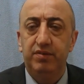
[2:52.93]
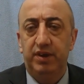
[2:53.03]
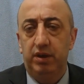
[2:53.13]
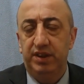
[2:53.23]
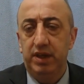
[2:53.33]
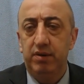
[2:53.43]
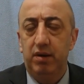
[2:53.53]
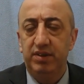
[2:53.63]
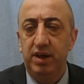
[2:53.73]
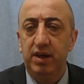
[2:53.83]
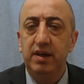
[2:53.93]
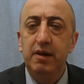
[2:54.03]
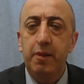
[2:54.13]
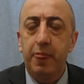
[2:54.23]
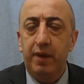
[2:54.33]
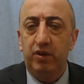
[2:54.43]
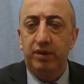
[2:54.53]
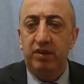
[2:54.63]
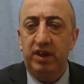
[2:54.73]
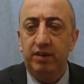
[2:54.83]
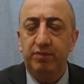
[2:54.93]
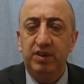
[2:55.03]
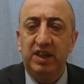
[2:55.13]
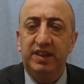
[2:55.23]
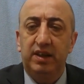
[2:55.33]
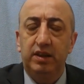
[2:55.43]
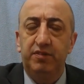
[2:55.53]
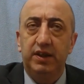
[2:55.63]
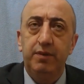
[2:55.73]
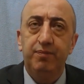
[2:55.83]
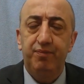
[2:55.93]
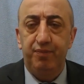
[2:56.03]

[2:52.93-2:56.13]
falan Tayyip abi de o zamanlar yasaklı falan.